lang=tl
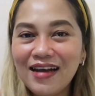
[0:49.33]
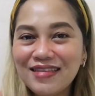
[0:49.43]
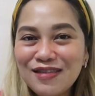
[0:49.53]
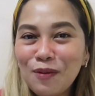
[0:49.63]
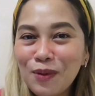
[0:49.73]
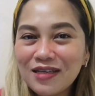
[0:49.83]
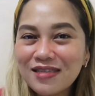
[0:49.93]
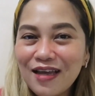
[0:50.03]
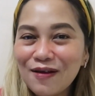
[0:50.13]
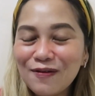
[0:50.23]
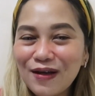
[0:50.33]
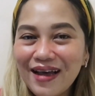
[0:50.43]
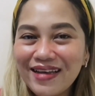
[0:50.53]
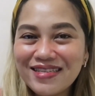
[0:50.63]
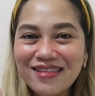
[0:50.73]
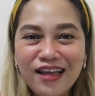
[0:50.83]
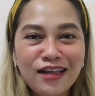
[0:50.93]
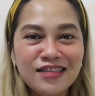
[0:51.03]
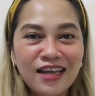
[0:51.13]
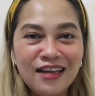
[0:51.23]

At sobrang saya ko guys dahil sa